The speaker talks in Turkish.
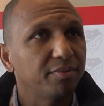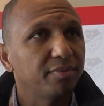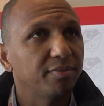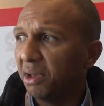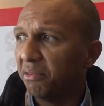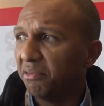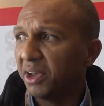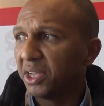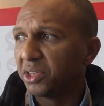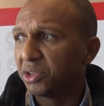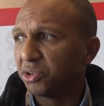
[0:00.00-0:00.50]

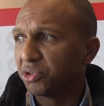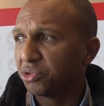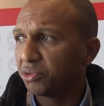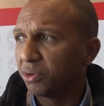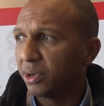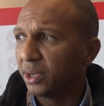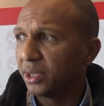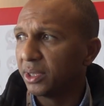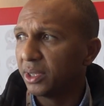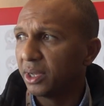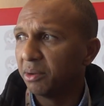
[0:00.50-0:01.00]
Evet,
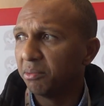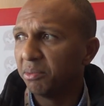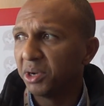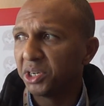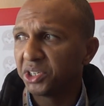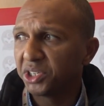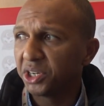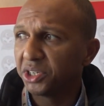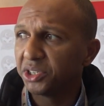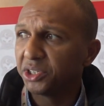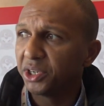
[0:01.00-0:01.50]
şu anda
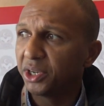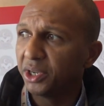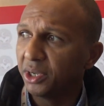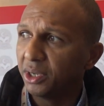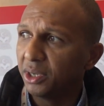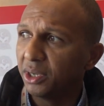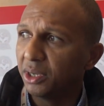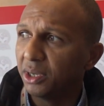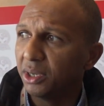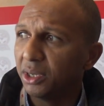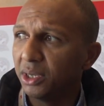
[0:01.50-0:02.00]

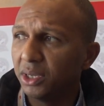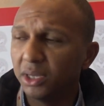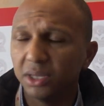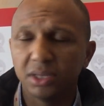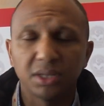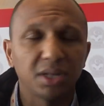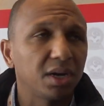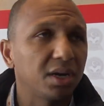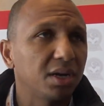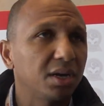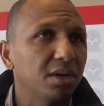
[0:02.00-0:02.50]
Başakşehir'i
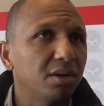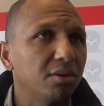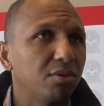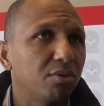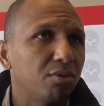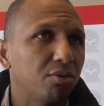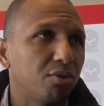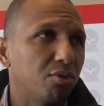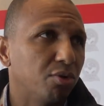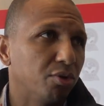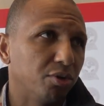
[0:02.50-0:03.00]
takım
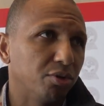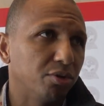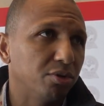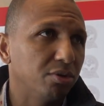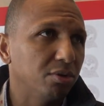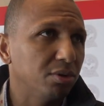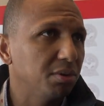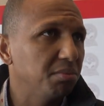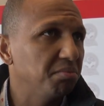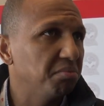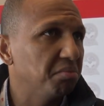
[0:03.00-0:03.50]

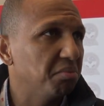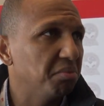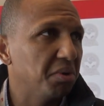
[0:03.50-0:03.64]
kurdu.